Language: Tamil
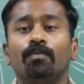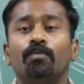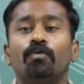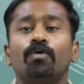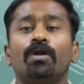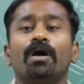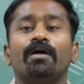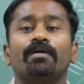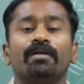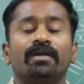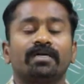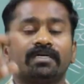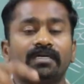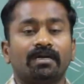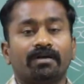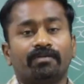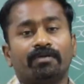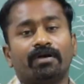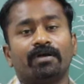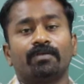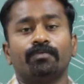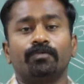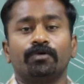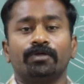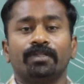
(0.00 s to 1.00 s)
மூணாவது எலக்ட்ரான்
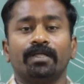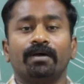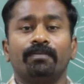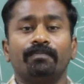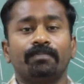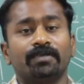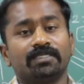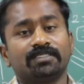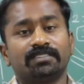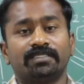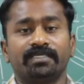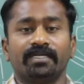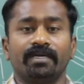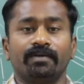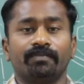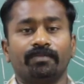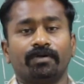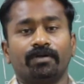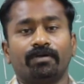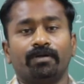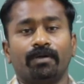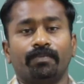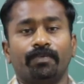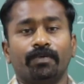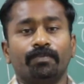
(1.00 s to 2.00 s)
வாங்கும்போது தான் ப்ளஸ் த்ரீயாக
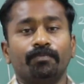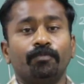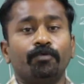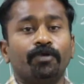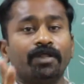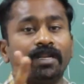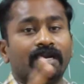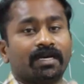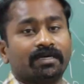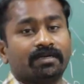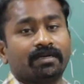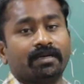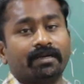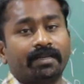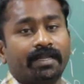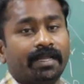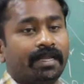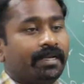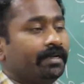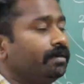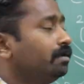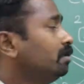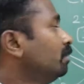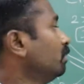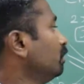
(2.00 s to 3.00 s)
மாறும் அப்போ மூணு எலக்ட்ரான்
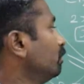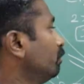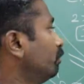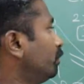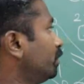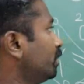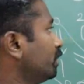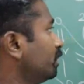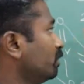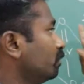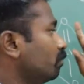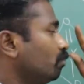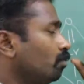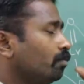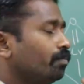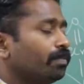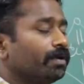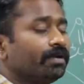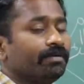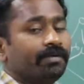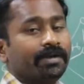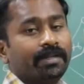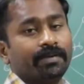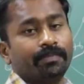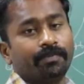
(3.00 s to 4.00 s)
கெயின் பட் இங்கே நோட்
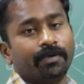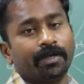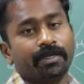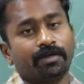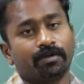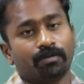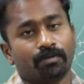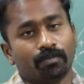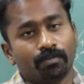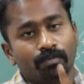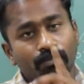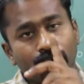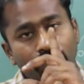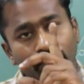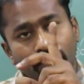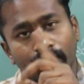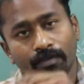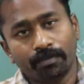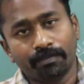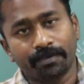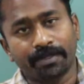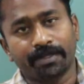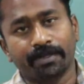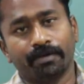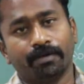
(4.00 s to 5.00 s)
பண்ண வேண்டிய பாயிண்ட் ரொம்ப ரொம்ப
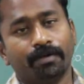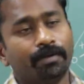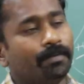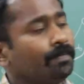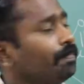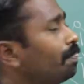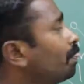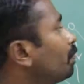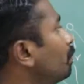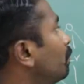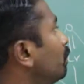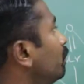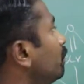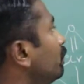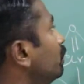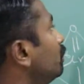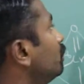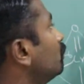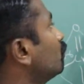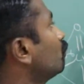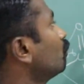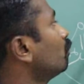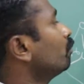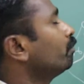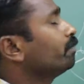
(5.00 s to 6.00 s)
முக்கியம்
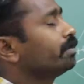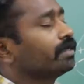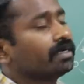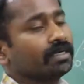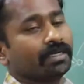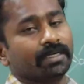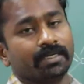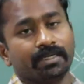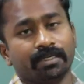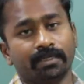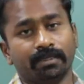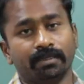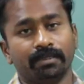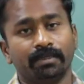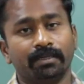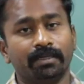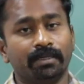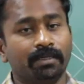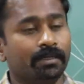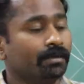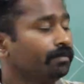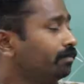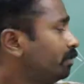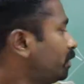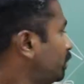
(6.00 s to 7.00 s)
ரெண்டு குரோமியாக இருக்குது
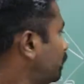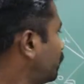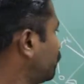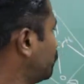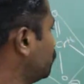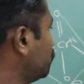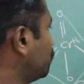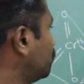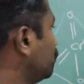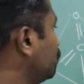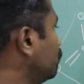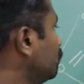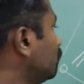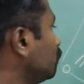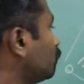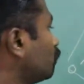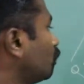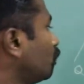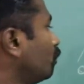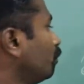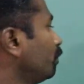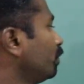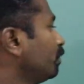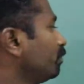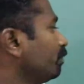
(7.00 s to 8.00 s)
பாருங்கள் இது ரெண்டு
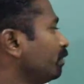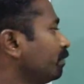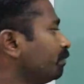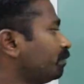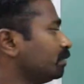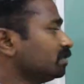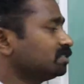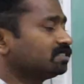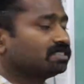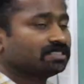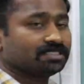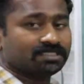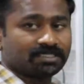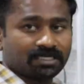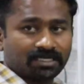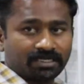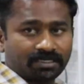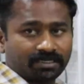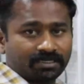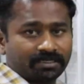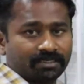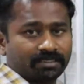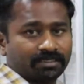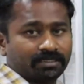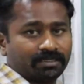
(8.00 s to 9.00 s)
குரோமியமே ப்ளஸ் சிக்ஸில்
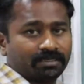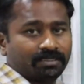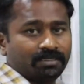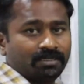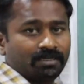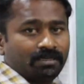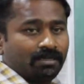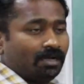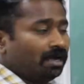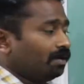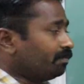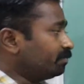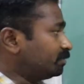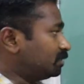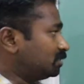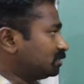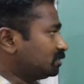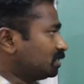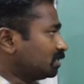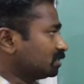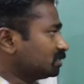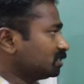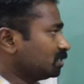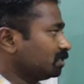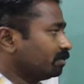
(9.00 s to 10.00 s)
இருக்குது அப்போ இந்த
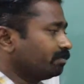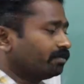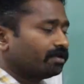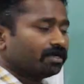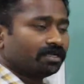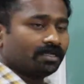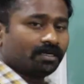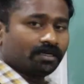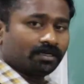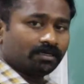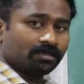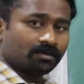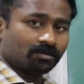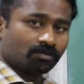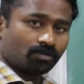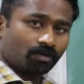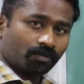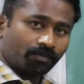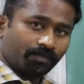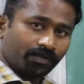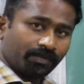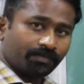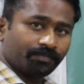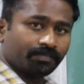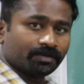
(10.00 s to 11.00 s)
ஸ்ட்ரக்சரில் பாருங்கள் ரெண்டு
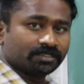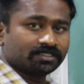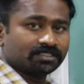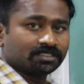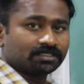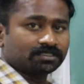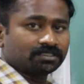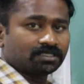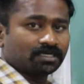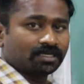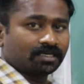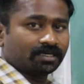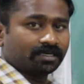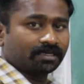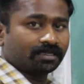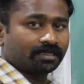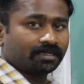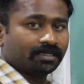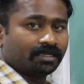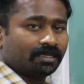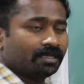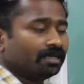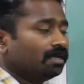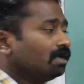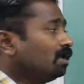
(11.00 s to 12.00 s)
குரோமியம் ப்ளஸ் சிக்ஸில்
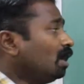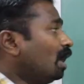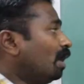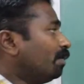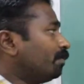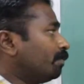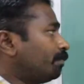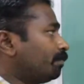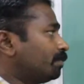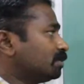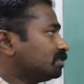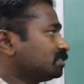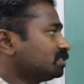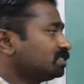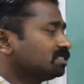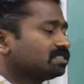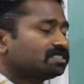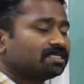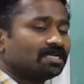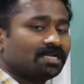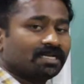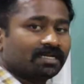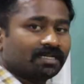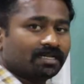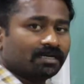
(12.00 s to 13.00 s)
இருக்குது அப்போ ப்ளஸ்
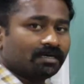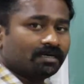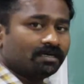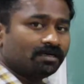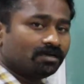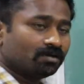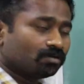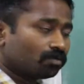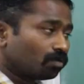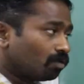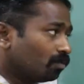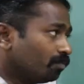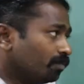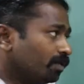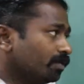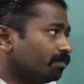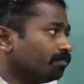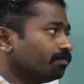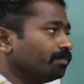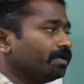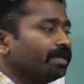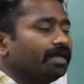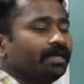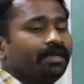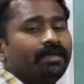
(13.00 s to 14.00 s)
சிக்ஸில் இருக்க ரெண்டு
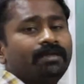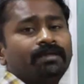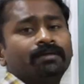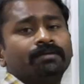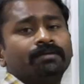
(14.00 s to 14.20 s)
குரோமியம்மே